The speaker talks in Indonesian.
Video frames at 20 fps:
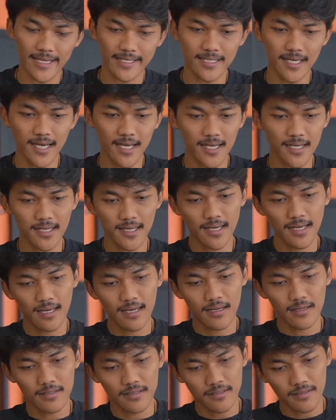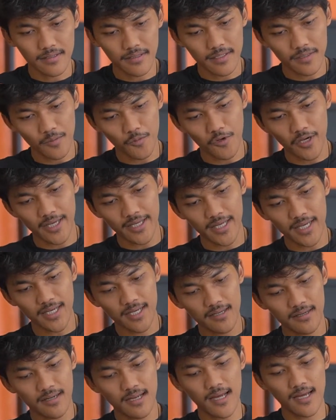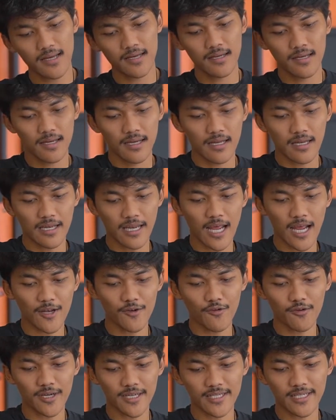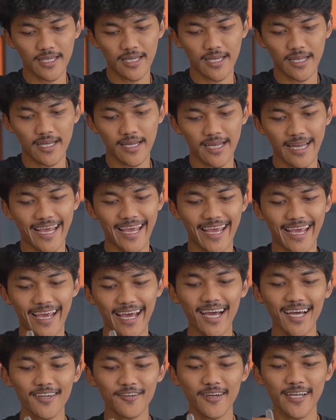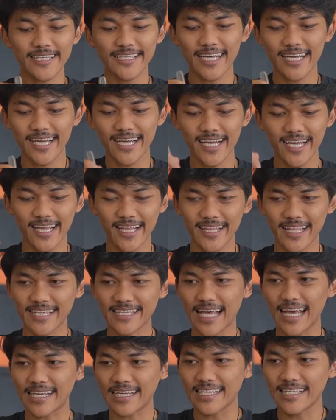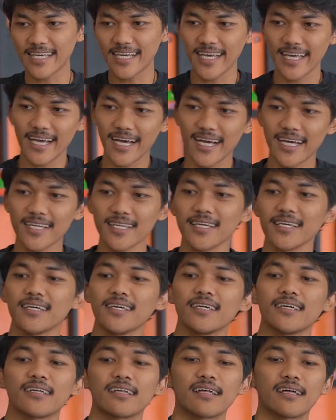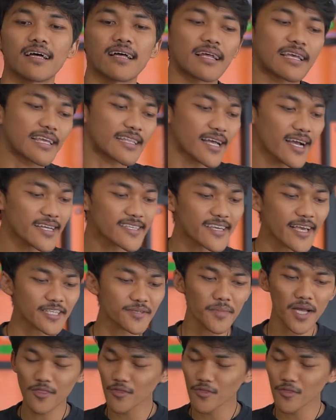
aja semuanya ya diaduk di sini. Nih, ya kan udah jadi nih intisarinya ya kan. Nah, kita kasih es